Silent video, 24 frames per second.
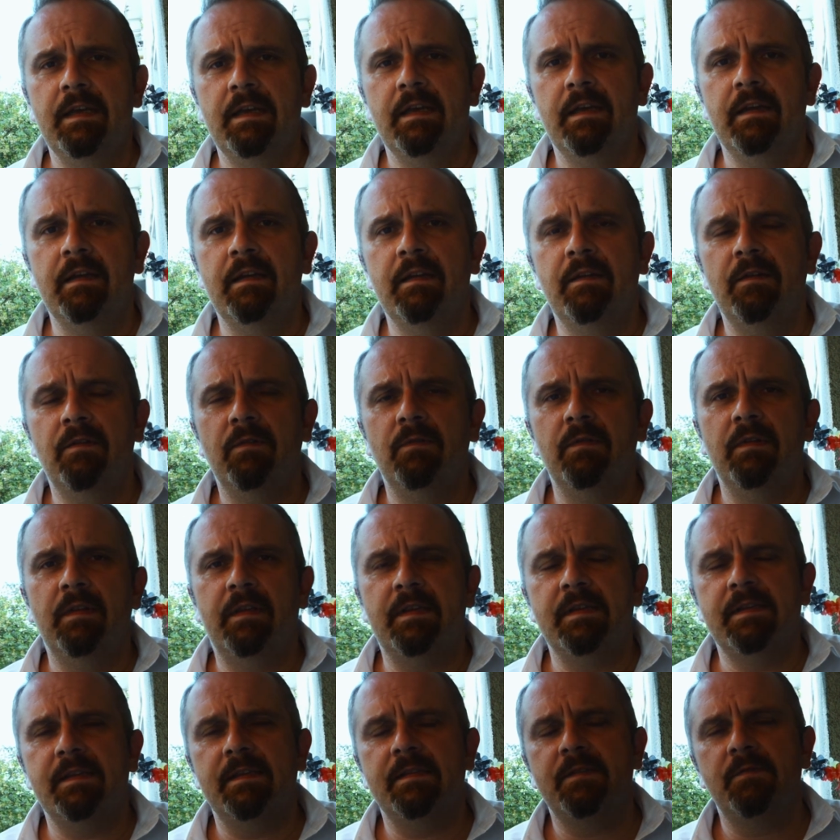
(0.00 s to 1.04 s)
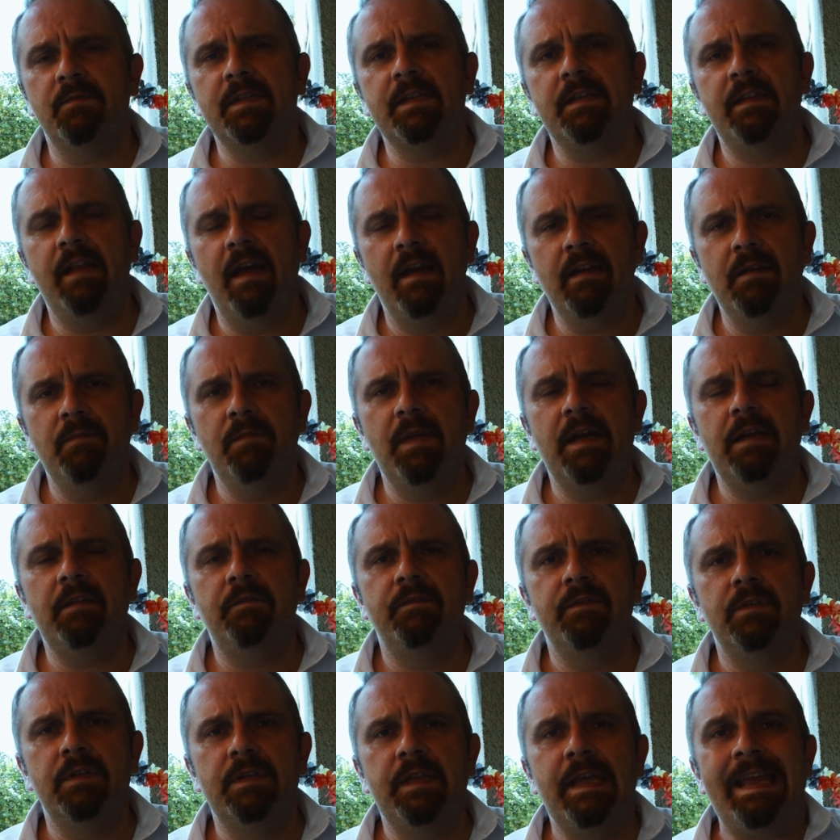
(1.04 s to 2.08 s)
äh, dass es uns klar gemacht
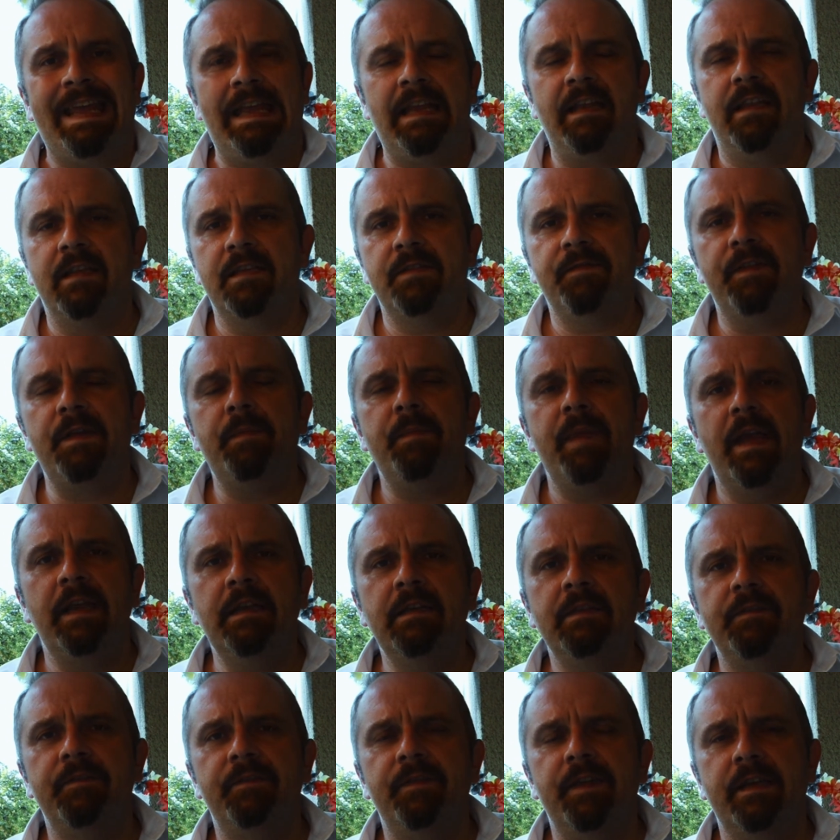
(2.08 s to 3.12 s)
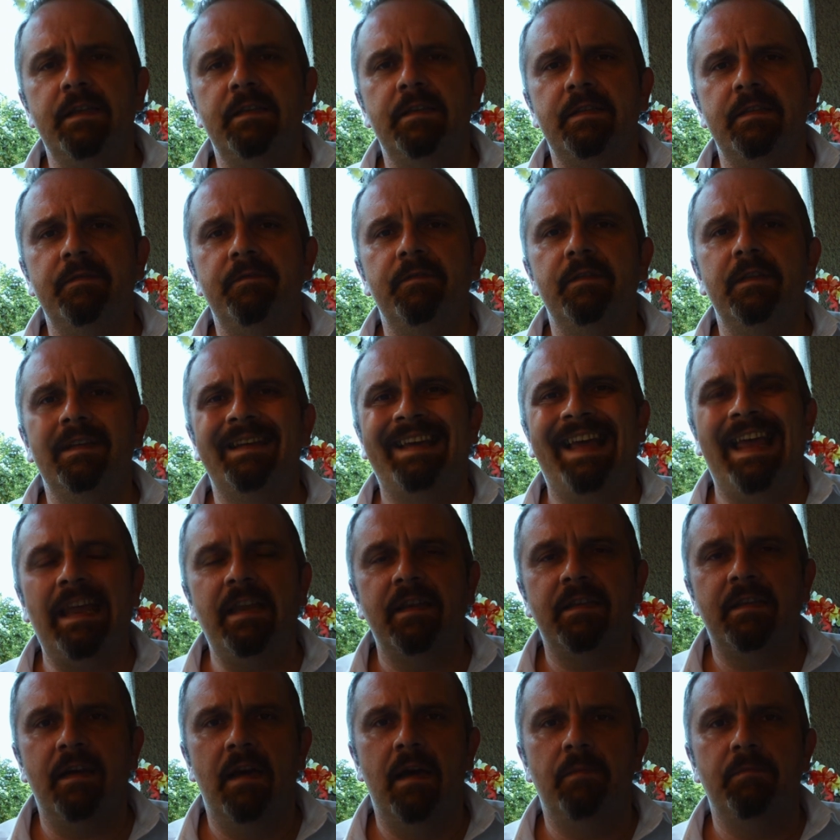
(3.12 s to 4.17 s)
wird, dass wir im Endeffekt
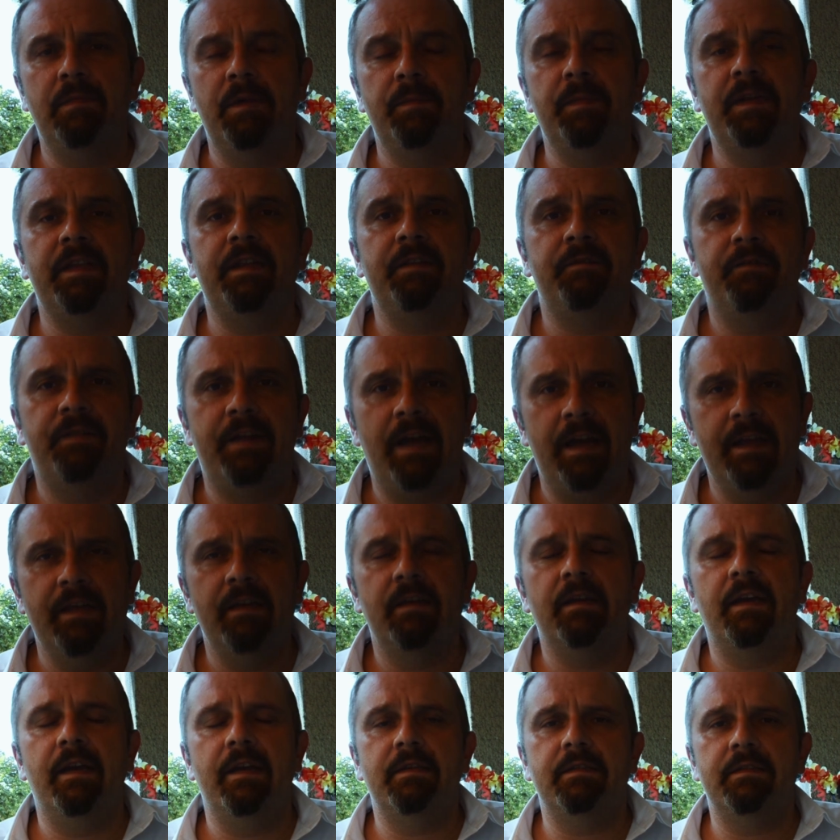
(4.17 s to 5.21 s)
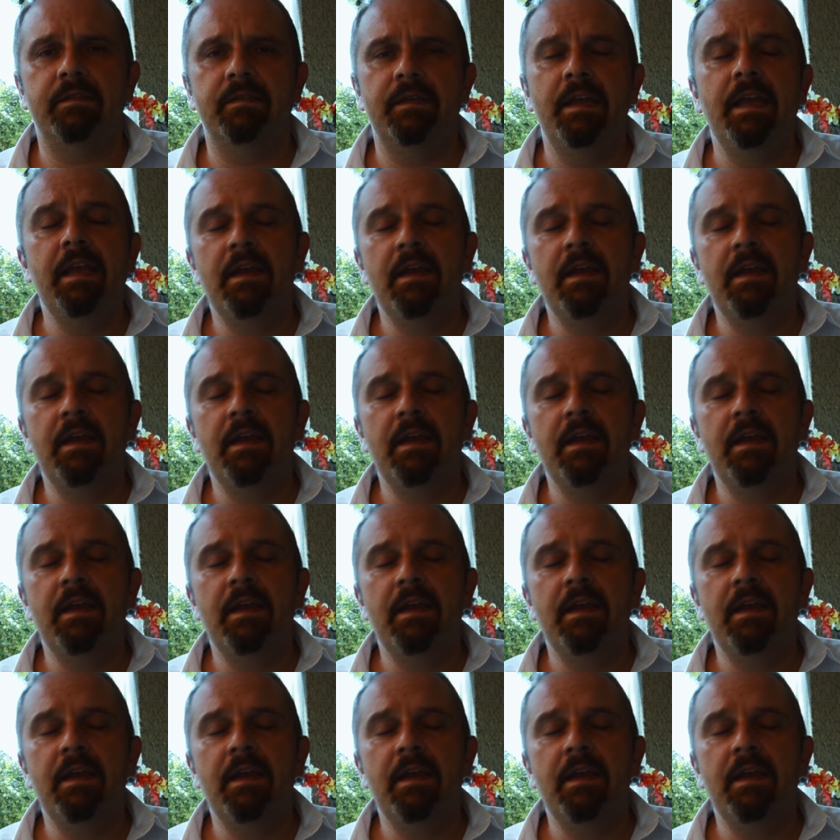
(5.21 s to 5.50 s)
Rechte haben, nämlich die freie Rechte.